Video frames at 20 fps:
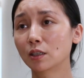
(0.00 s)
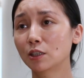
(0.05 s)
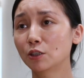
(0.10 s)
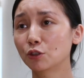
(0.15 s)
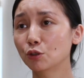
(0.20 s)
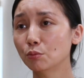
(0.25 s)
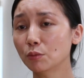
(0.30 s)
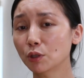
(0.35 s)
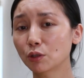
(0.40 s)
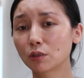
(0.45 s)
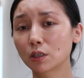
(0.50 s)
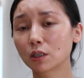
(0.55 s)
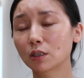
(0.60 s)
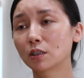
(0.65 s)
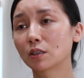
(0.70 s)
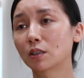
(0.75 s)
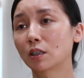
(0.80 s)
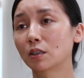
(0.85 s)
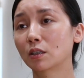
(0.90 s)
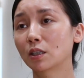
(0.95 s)
你就没有这
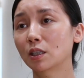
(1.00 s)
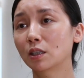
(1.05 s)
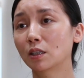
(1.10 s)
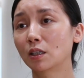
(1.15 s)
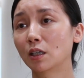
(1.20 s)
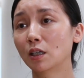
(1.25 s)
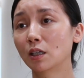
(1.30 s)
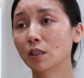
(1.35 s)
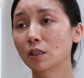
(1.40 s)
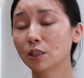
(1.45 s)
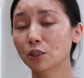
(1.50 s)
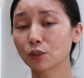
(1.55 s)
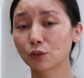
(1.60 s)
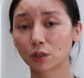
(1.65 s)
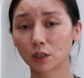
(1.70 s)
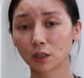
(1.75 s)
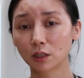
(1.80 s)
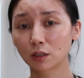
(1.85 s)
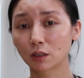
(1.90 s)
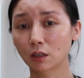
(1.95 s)
个能力，你
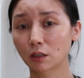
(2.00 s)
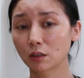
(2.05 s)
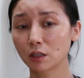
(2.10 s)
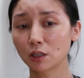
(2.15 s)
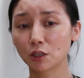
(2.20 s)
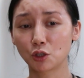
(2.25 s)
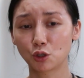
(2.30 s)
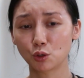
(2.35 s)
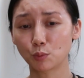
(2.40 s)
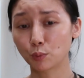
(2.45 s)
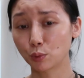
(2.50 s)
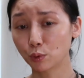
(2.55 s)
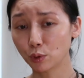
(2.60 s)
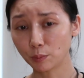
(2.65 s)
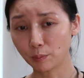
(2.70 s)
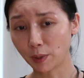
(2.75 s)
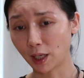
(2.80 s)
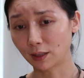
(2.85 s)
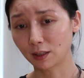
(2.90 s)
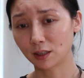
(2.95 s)
有这个能力，你就不
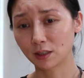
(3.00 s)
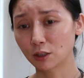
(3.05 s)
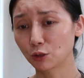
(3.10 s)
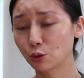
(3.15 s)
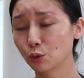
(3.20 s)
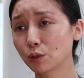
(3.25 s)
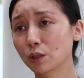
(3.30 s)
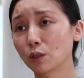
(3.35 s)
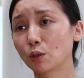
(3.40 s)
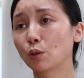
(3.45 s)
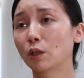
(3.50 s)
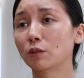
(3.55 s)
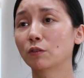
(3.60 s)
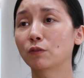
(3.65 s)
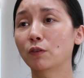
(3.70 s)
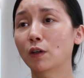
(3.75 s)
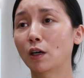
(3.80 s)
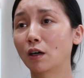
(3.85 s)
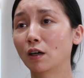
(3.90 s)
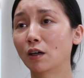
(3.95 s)
会把那些东西乱
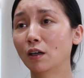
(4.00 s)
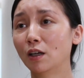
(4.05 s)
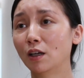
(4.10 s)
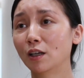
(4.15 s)
放，